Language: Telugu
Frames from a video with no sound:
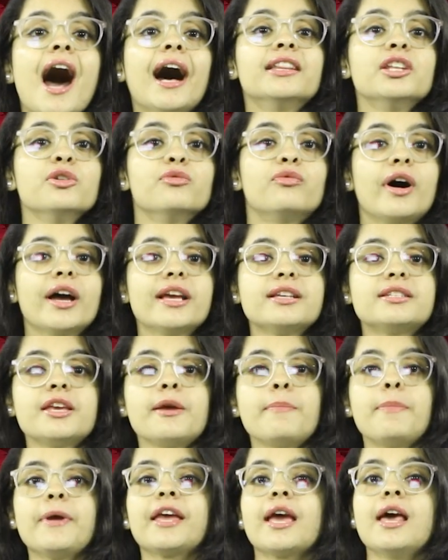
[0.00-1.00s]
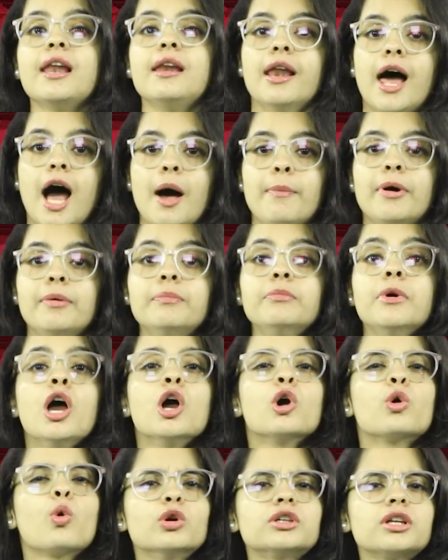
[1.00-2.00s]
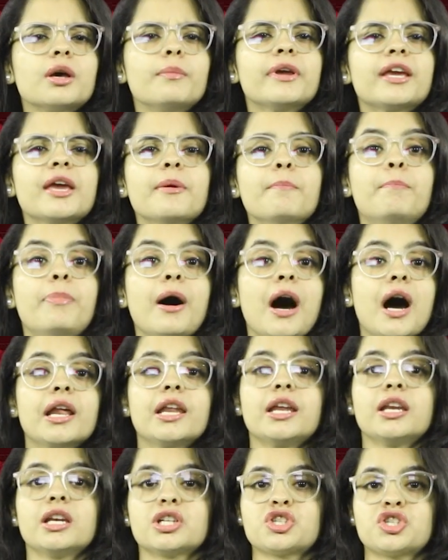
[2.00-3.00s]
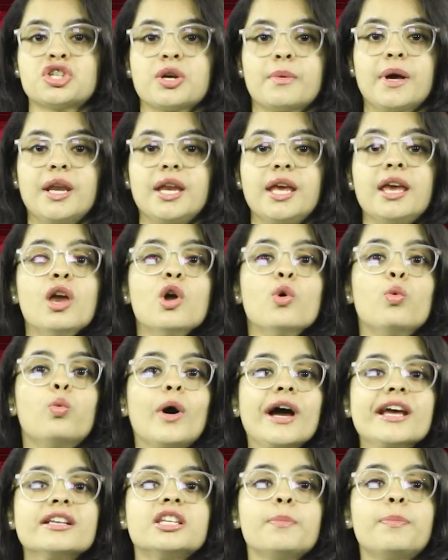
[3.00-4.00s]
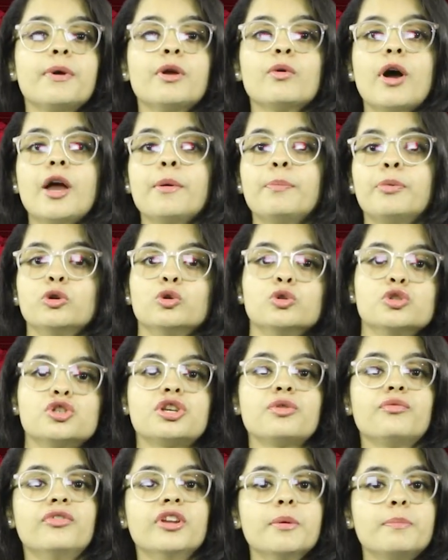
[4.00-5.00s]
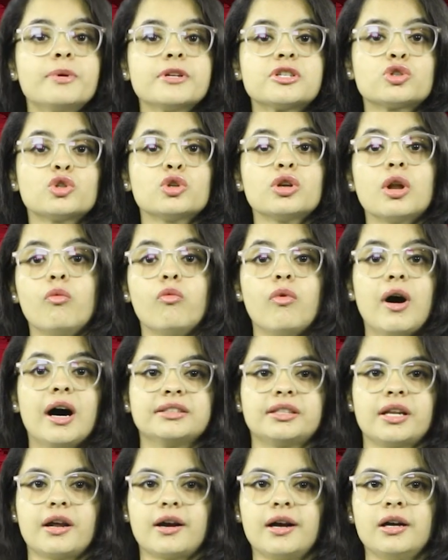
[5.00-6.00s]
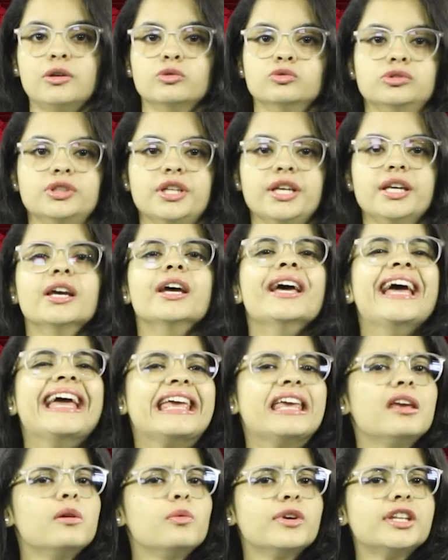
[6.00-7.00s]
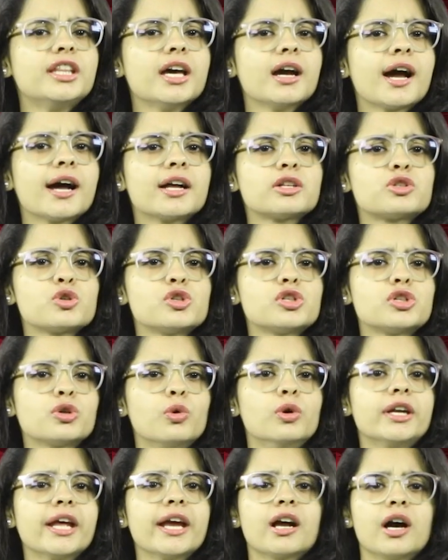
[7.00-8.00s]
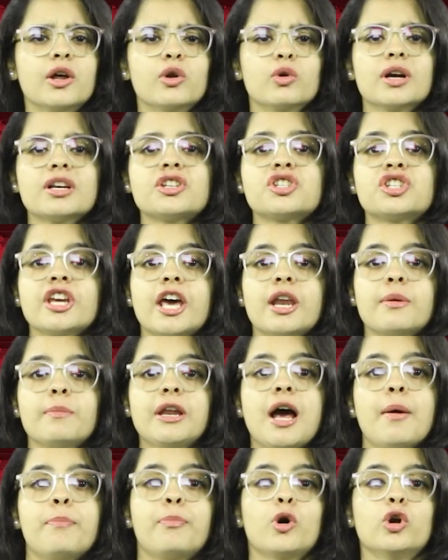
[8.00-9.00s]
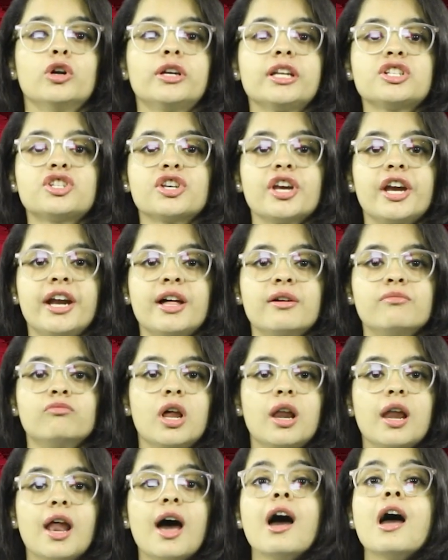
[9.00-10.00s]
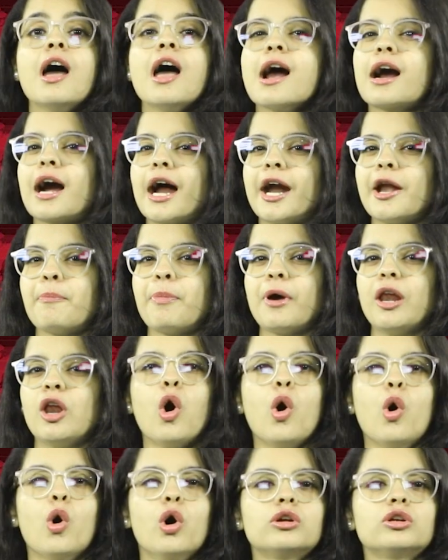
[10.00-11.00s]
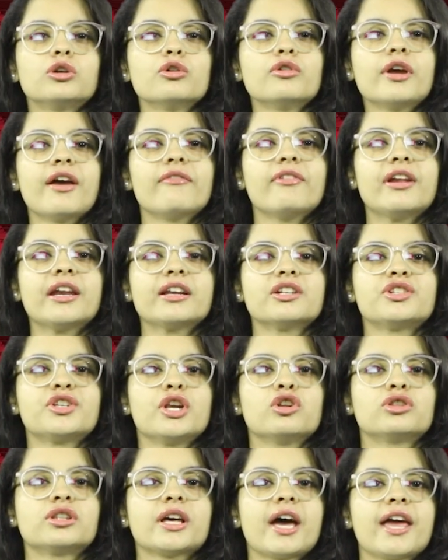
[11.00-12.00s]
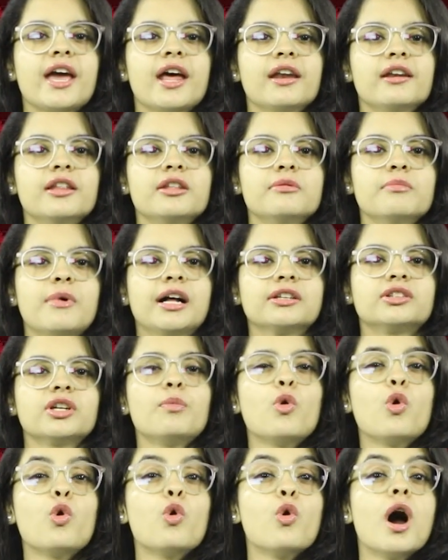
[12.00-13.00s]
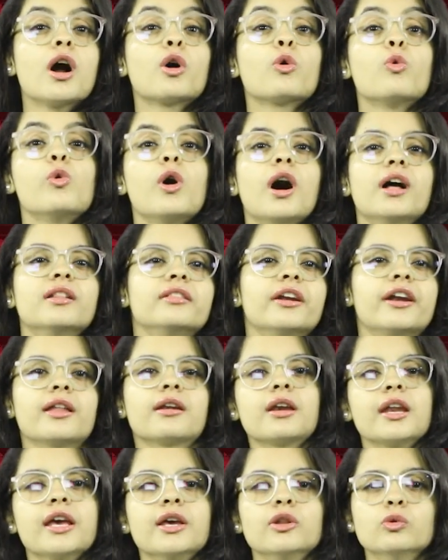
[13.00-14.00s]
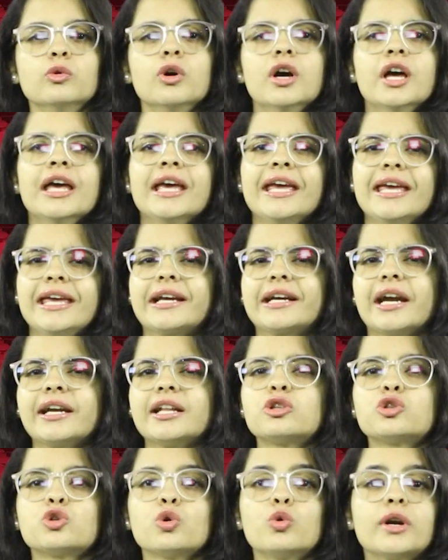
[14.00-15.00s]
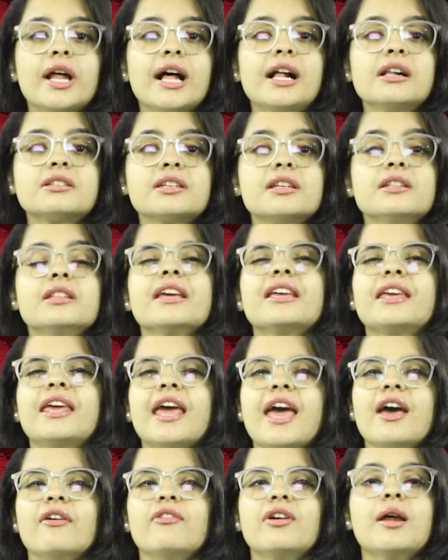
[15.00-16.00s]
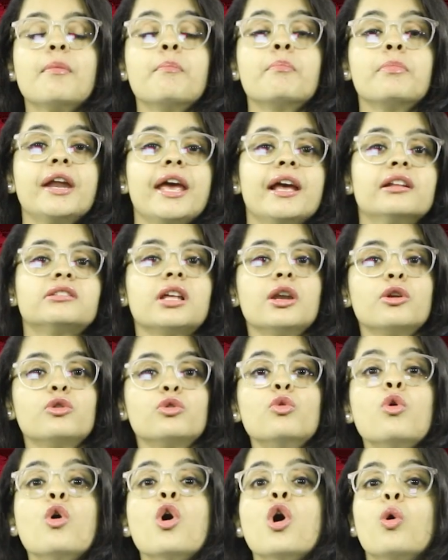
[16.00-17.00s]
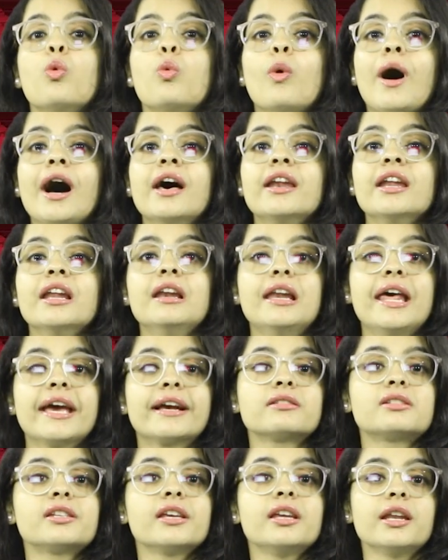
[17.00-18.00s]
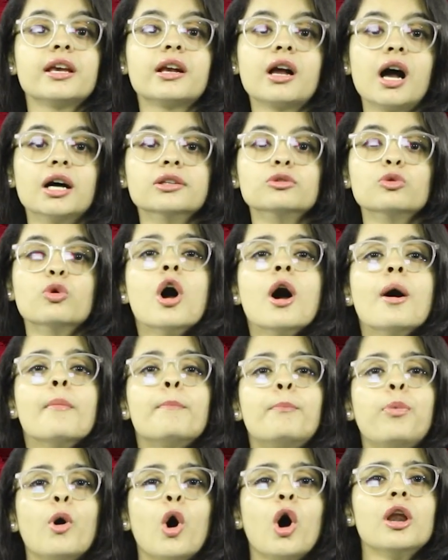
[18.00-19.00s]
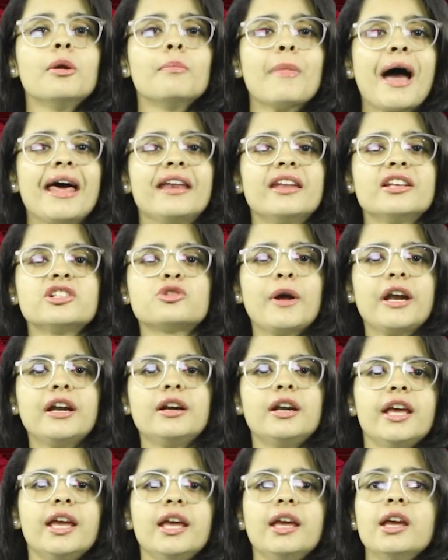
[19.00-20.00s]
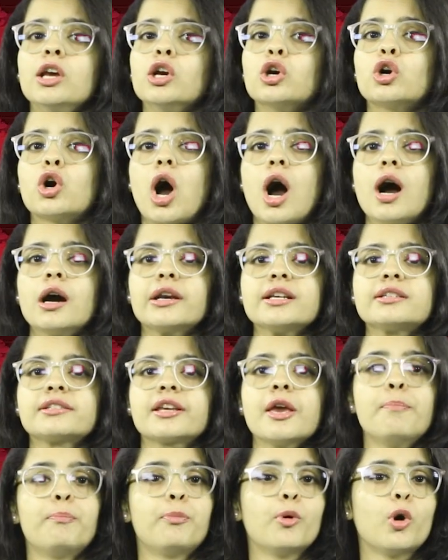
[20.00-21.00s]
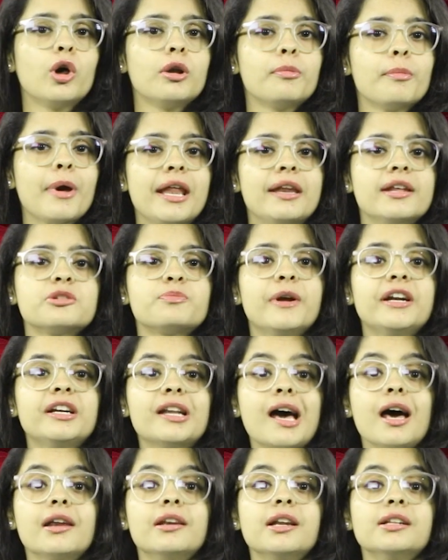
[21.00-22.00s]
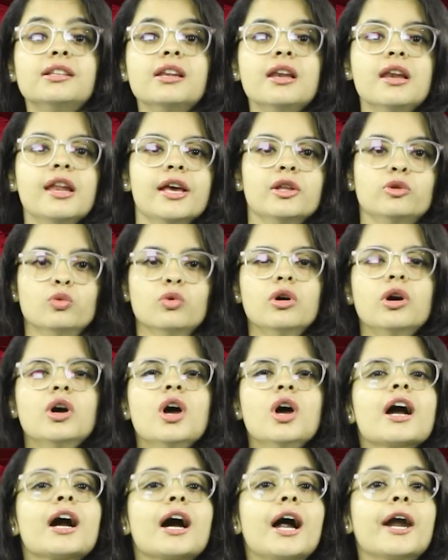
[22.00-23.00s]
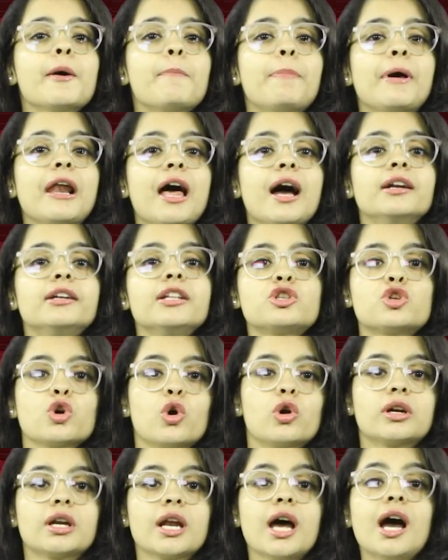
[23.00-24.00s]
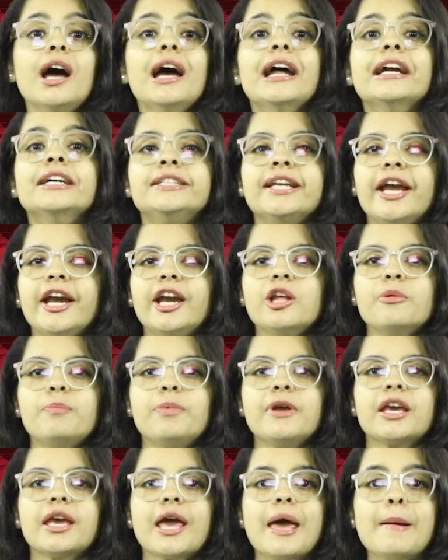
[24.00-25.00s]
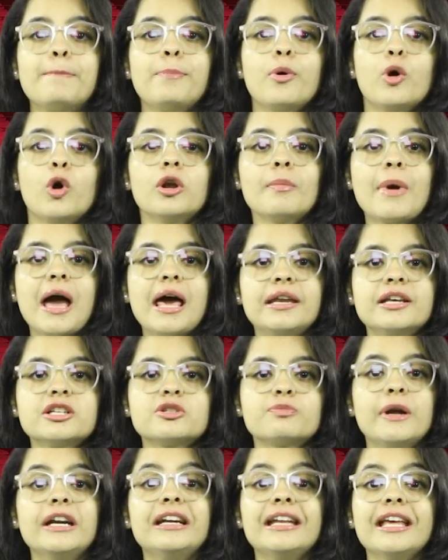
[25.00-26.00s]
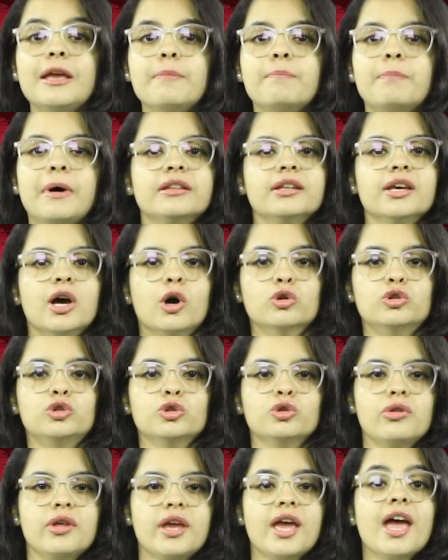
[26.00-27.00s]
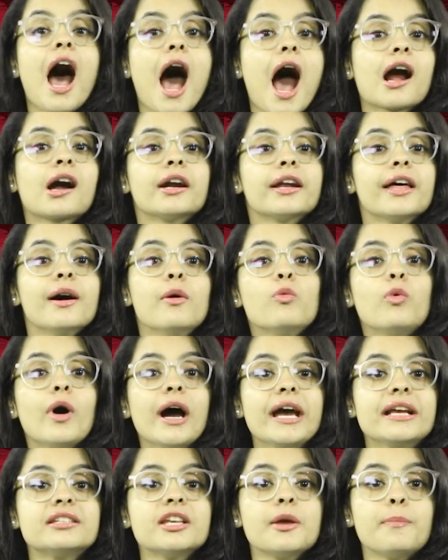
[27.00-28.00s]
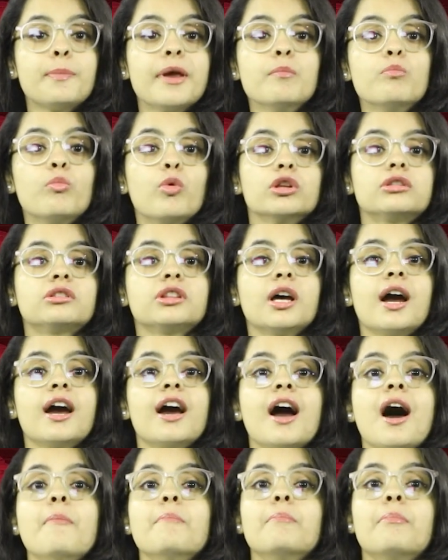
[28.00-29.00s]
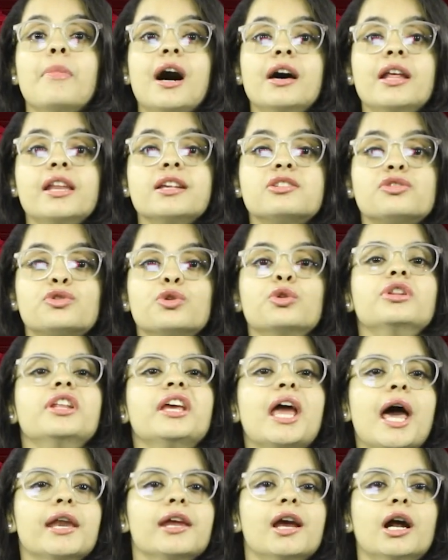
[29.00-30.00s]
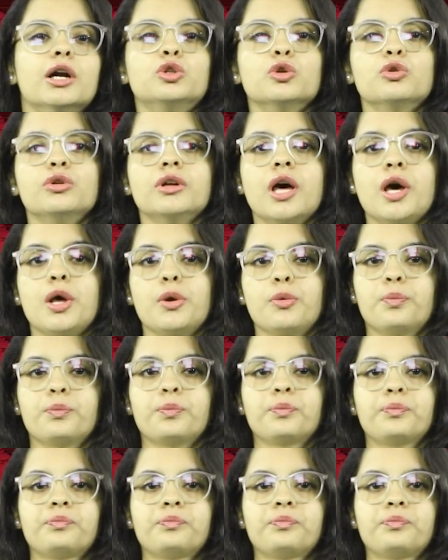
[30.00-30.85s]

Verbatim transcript: అది వైసీపీకే లాభం కూటమికి భారీ నష్టమని వైసీపీ వైపు నుంచి వినిపిస్తున్న వాదనగా ఉంది ఈ విధంగా చూసుకుంటే కనుక షర్మిల పోటీ చేయడం వల్ల కడపలో ఓట్లు ఎవరికి చీలుతాయి అన్నది మాత్రం ఊహకు అందడం లేదు ఇక్కడ చూడాల్సింది కేవలం నేతలను వారి లెగసీని కాదు పోల్ మేనేజ్మెంట్ని కాంగ్రెస్కి పోల్ మేనేజ్మెంట్ అన్నది లేదు కడప లాంటి చోట్ల టీడీపీకే పోల్ మేనేజ్మెంట్ ఇబ్బంది అవుతుంది అక్కడ వైసీపీ మొత్తంగా మహరిస్తుంది అని అంటున్నారు